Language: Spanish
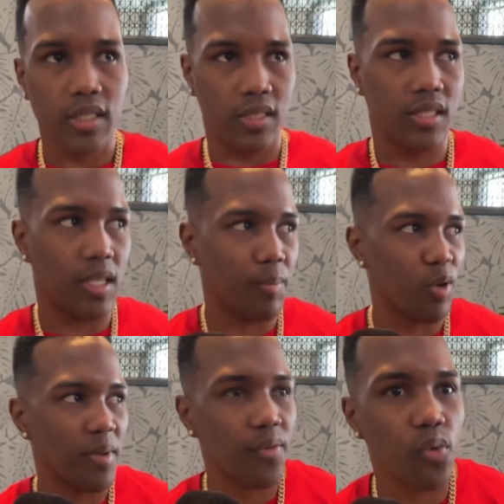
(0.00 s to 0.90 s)
Si
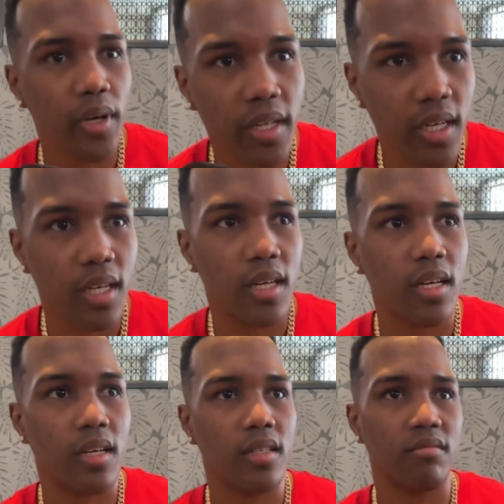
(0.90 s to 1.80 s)
por mí
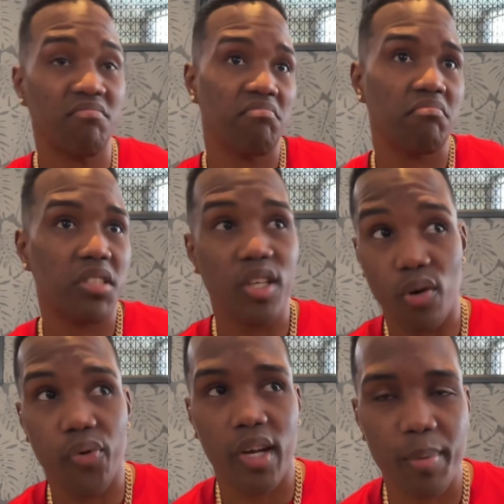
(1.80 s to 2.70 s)
fuera, si
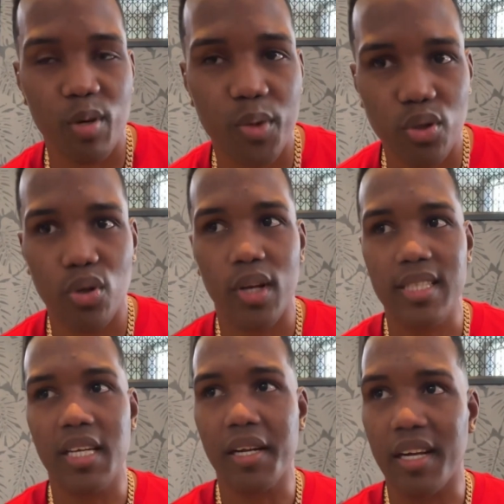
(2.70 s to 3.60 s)
yo fuera promotor
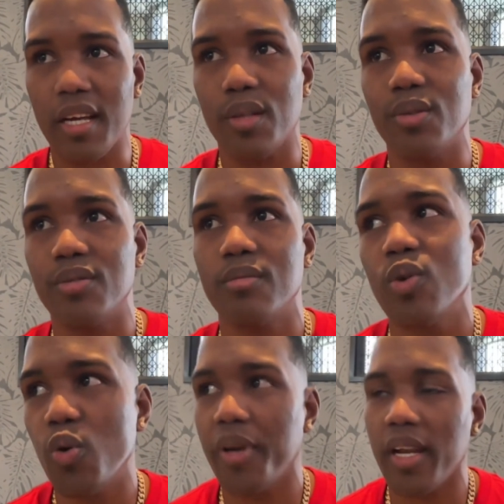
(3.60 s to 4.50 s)
hace rato,
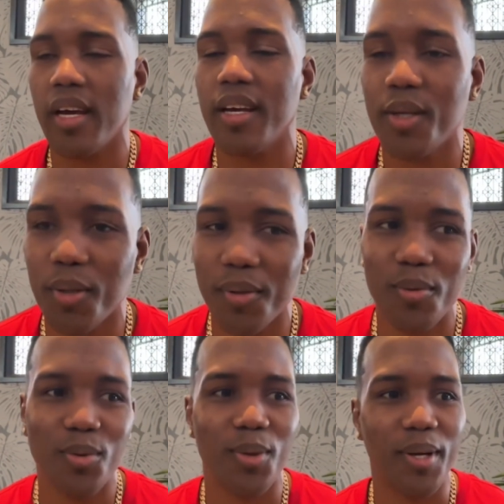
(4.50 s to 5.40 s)
hubiera hecho
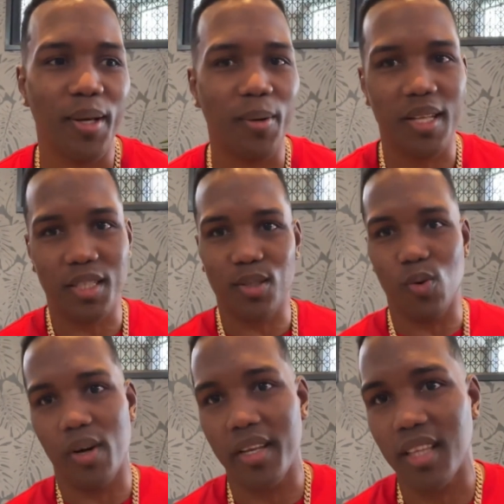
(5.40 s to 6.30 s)
un torneo en la
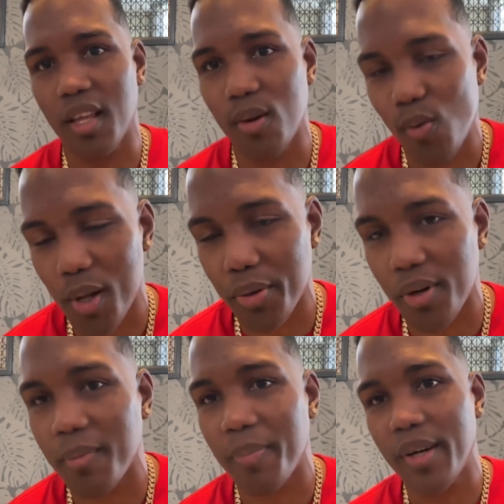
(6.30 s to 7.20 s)
140 de los cuatro
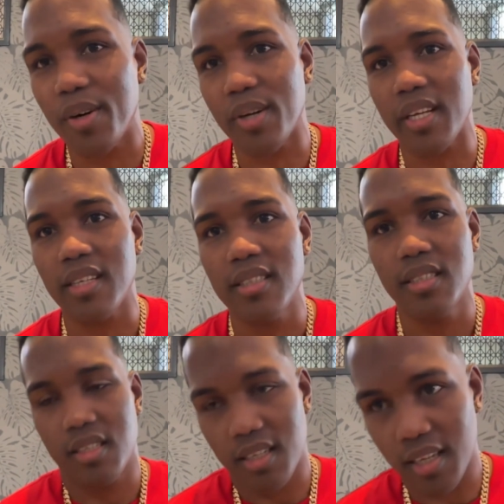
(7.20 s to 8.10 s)
campeones
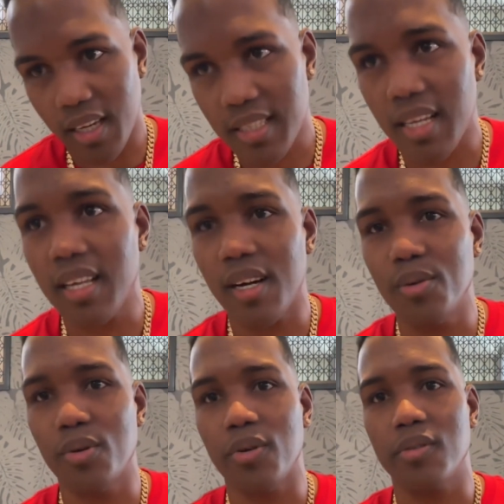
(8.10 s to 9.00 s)
y que salga
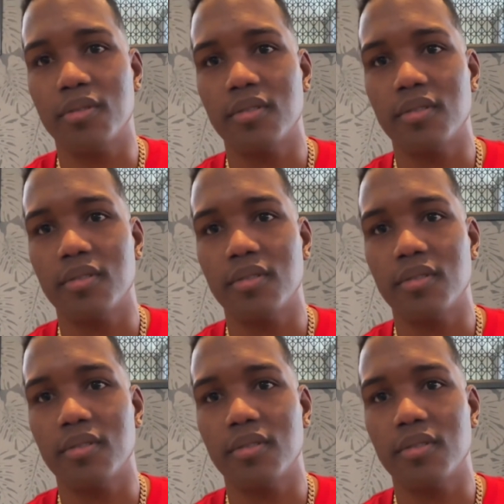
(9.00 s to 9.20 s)
uno.